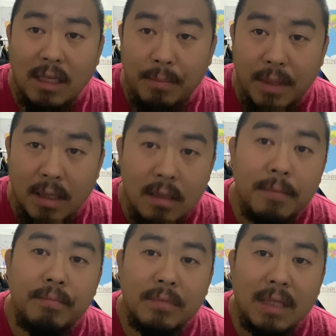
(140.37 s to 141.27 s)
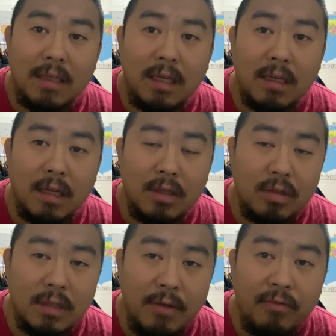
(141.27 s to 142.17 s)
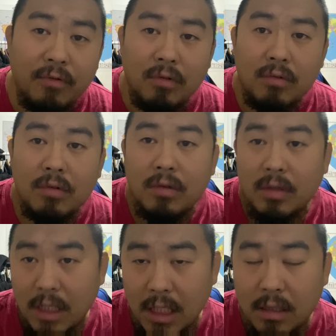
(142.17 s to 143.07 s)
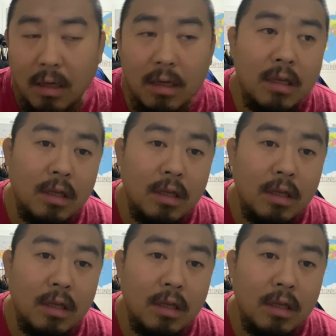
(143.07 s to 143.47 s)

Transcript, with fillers: 一平大地呢是三负一胜，